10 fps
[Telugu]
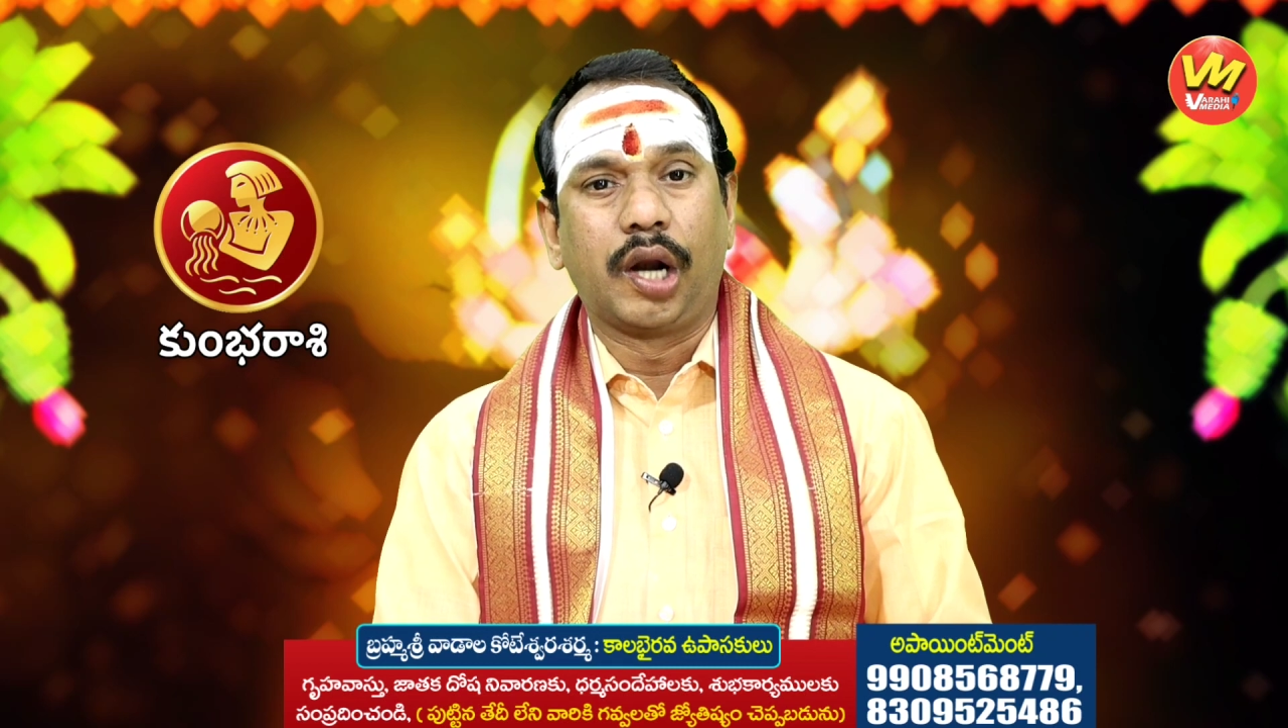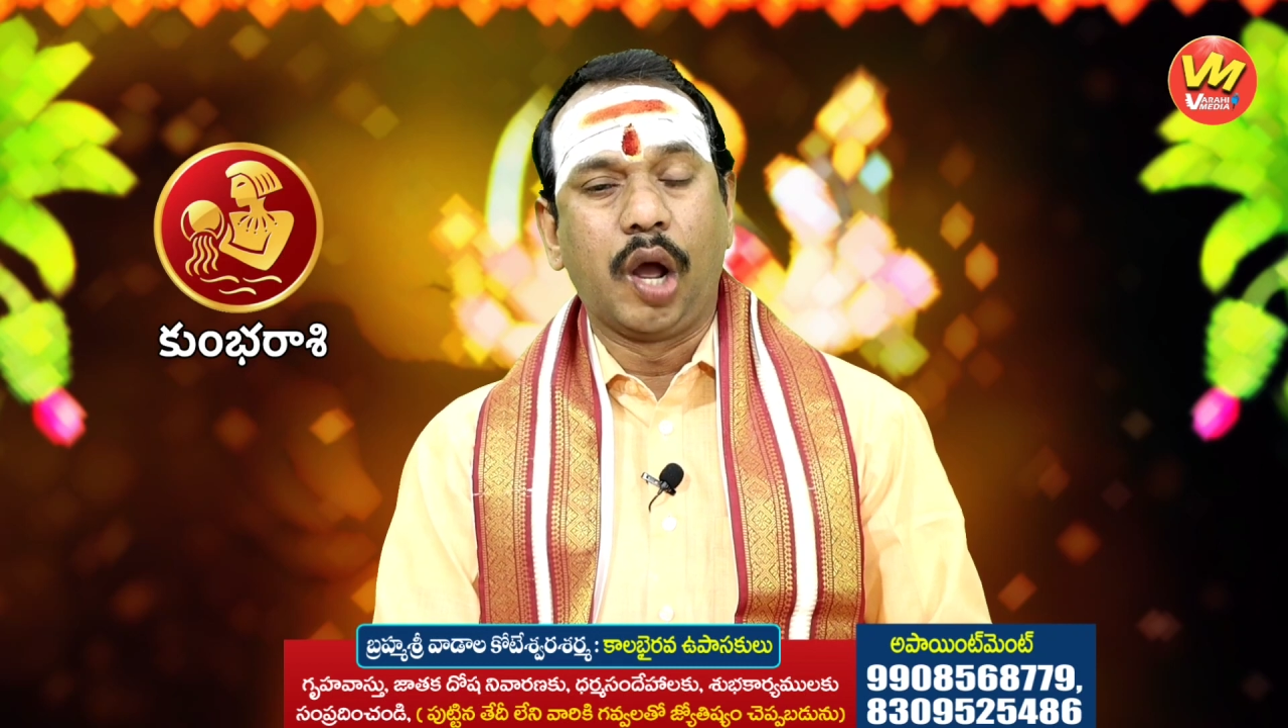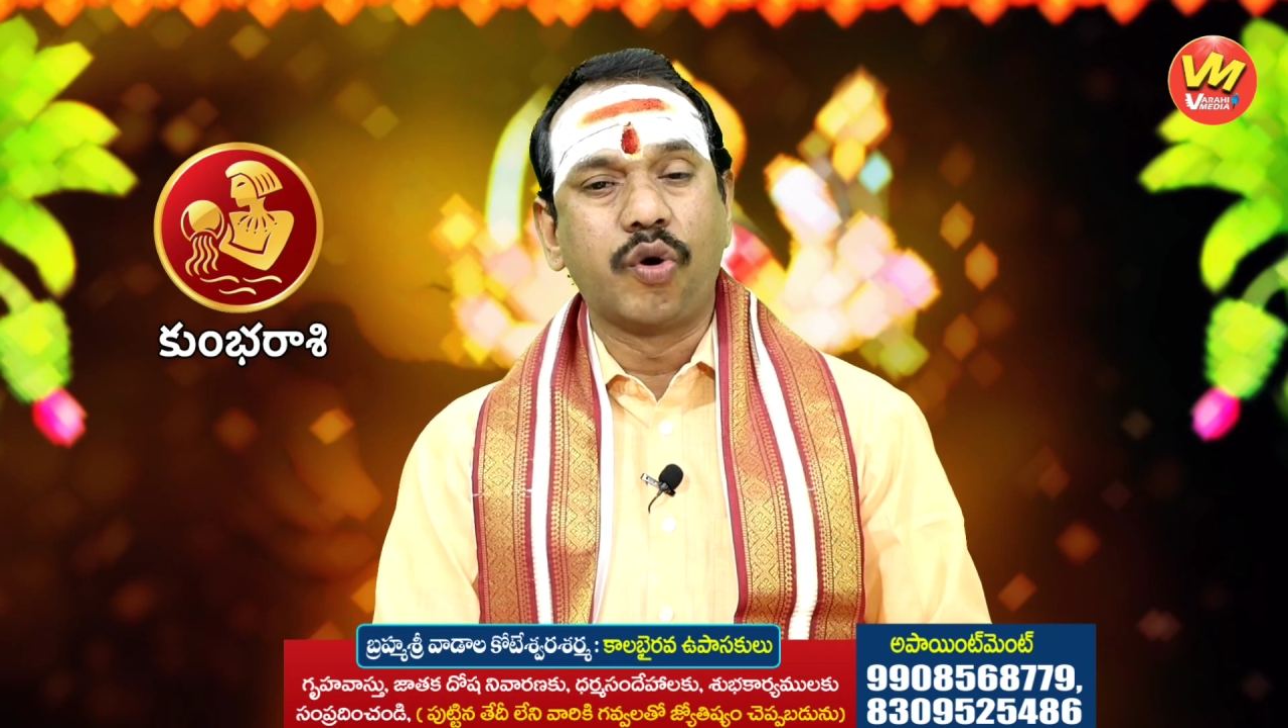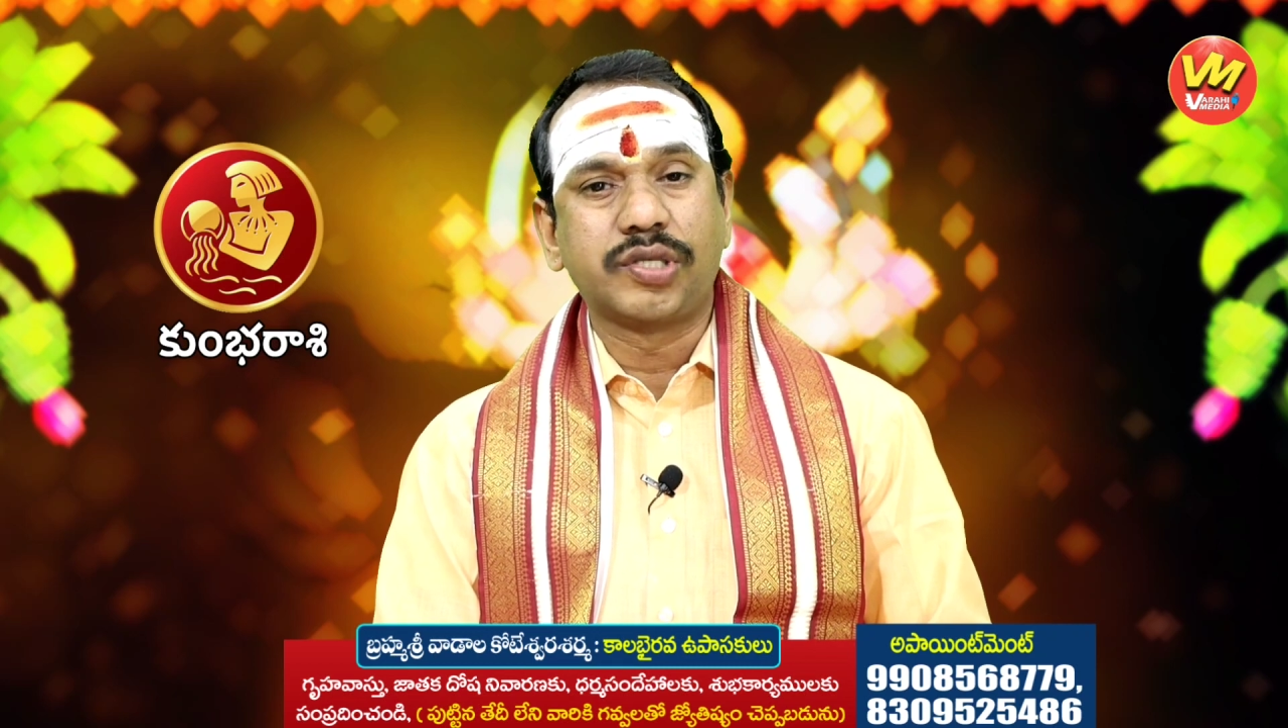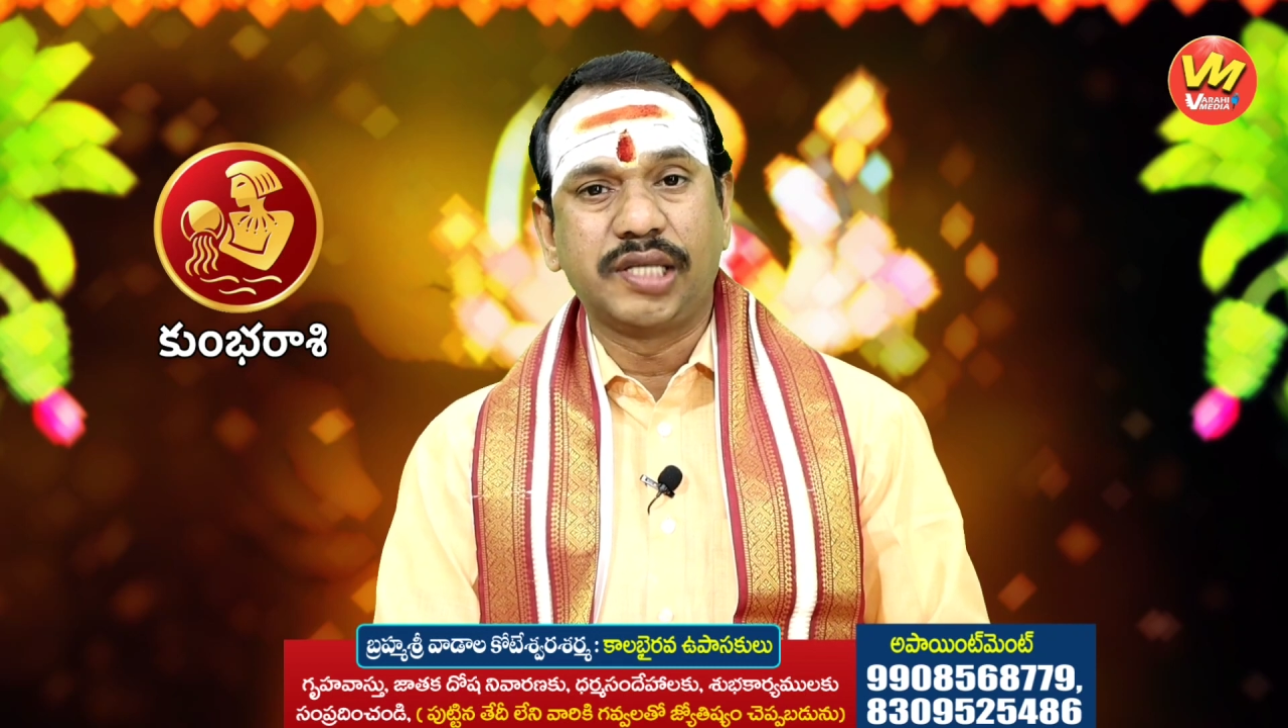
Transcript: రాహు